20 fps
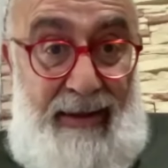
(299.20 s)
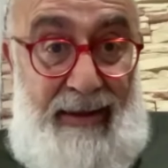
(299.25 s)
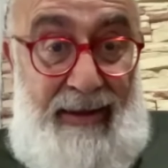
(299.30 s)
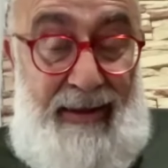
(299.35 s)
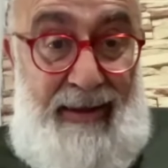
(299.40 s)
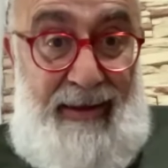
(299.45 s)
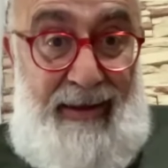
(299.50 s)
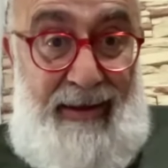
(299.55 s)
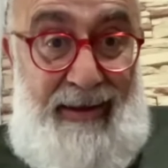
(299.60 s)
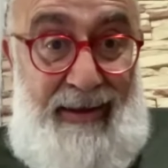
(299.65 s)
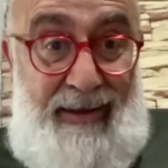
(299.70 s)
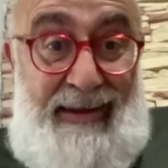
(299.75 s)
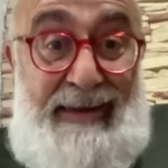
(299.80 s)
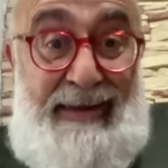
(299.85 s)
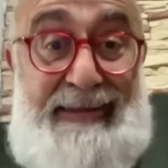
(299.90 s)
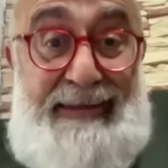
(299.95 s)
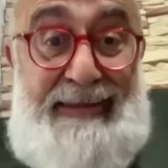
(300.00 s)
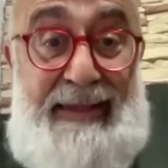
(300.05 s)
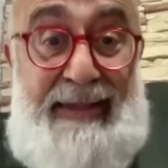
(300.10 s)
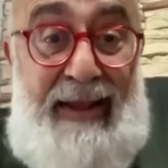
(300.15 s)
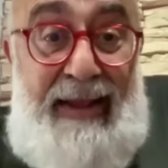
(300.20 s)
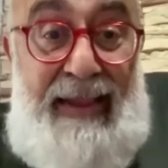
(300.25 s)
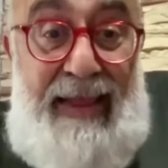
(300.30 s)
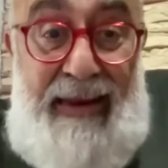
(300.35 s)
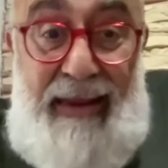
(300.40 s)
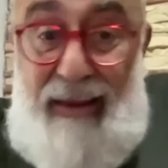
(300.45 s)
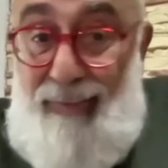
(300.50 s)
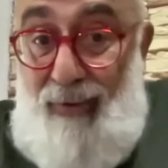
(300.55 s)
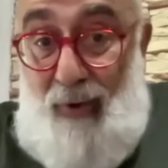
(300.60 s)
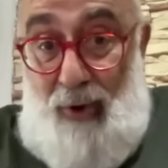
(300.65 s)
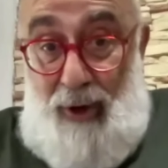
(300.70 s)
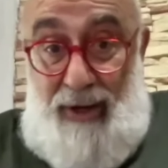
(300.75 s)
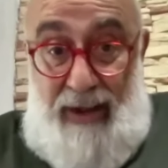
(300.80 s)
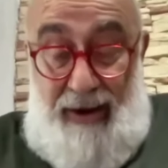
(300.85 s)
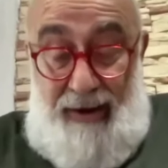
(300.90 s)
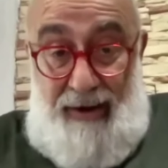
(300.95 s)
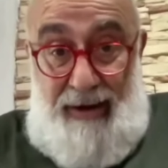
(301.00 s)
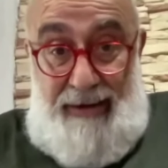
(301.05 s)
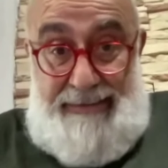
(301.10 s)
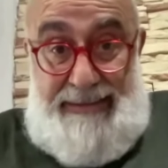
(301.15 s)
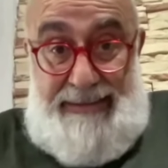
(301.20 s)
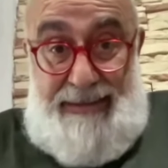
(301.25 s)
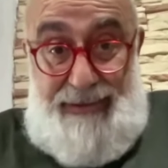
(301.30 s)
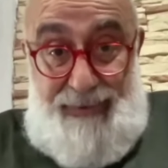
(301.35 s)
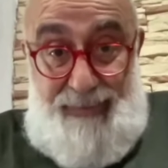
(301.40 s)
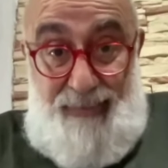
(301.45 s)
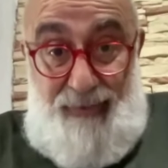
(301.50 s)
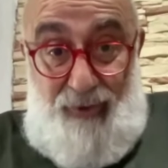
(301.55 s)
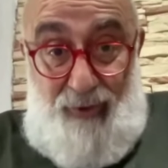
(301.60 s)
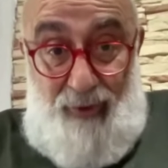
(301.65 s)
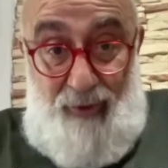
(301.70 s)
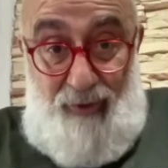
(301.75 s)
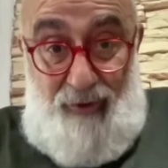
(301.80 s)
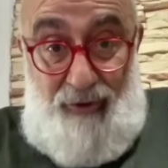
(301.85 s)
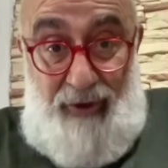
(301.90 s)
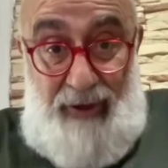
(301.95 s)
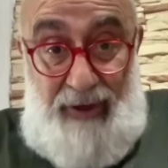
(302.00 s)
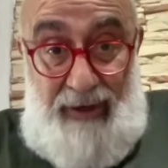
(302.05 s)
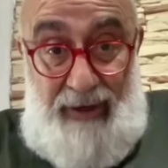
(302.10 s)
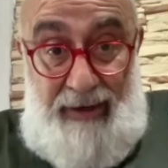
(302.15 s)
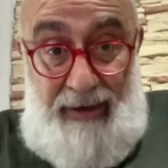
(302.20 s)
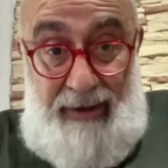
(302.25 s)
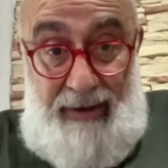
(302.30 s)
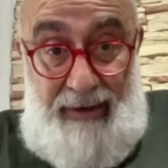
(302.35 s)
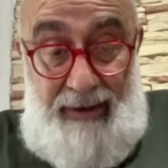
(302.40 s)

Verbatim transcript: İstedikleri gibi oynarlar seçim sonuçlarıyla.